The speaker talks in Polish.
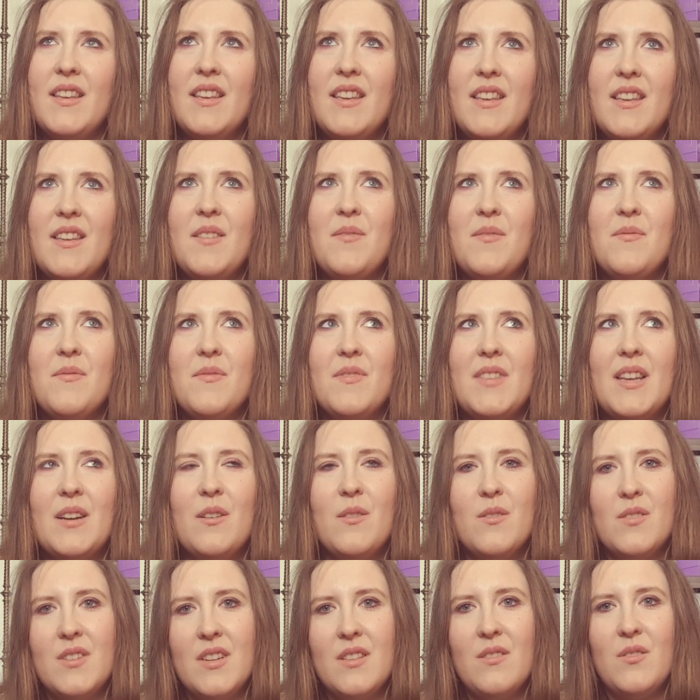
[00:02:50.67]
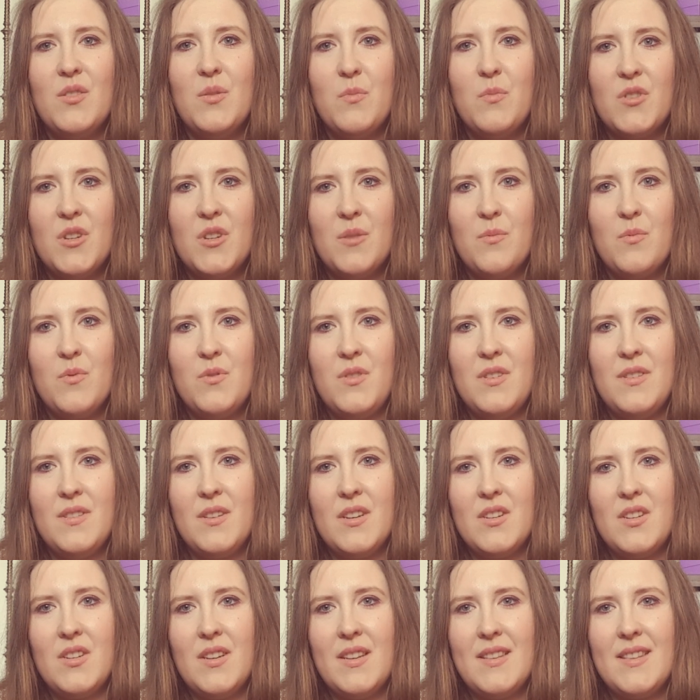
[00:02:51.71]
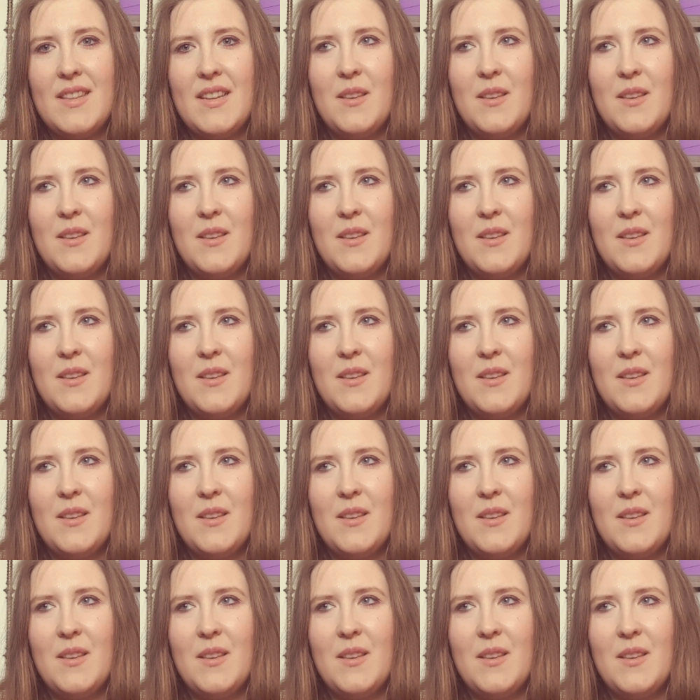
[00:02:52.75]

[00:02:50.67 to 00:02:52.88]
I ta korzenność może budzić skażenia z